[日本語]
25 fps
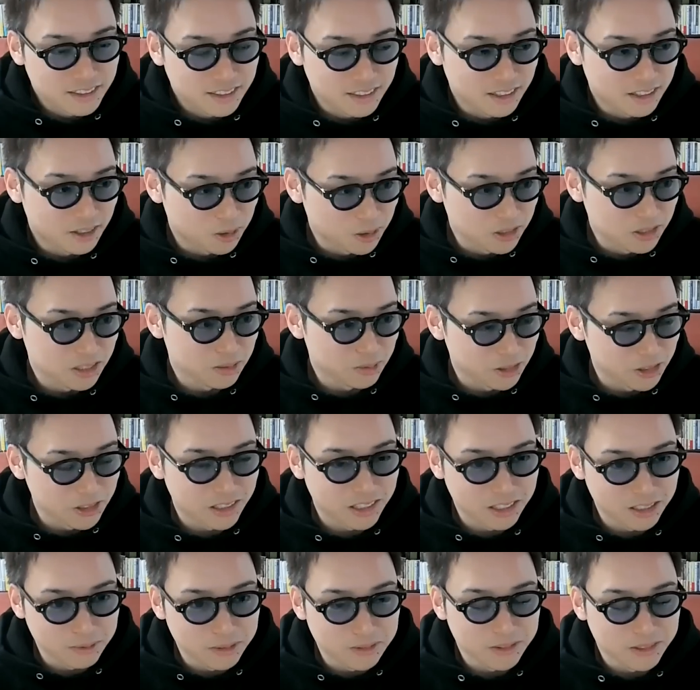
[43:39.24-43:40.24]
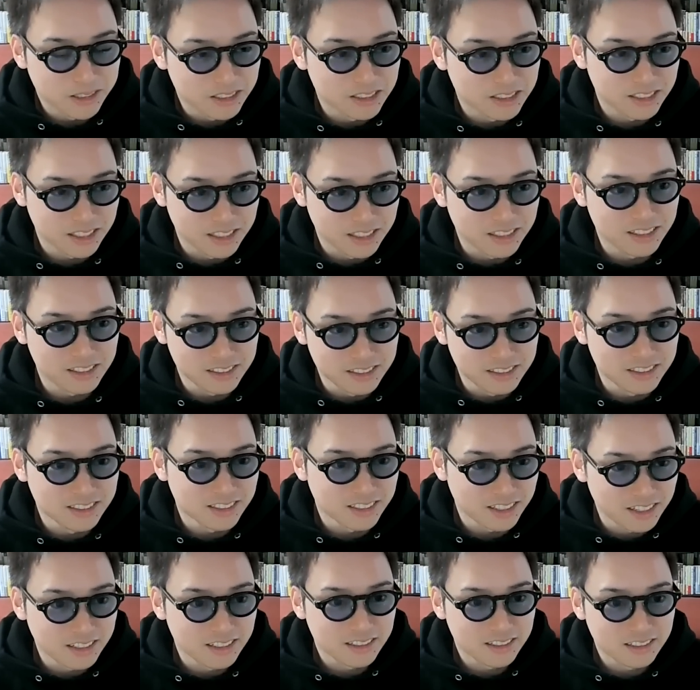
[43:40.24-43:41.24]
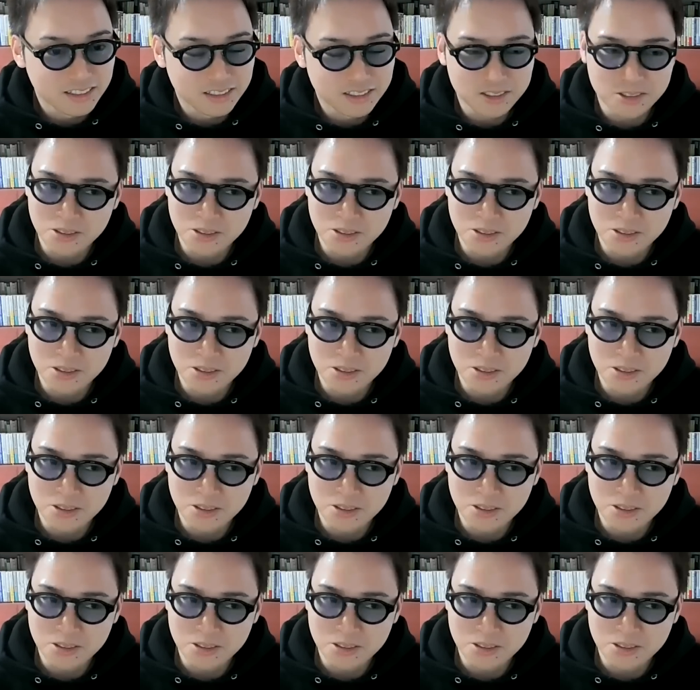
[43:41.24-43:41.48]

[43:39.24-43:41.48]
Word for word: なんか欲しいものがあれば別に全然いいんじゃない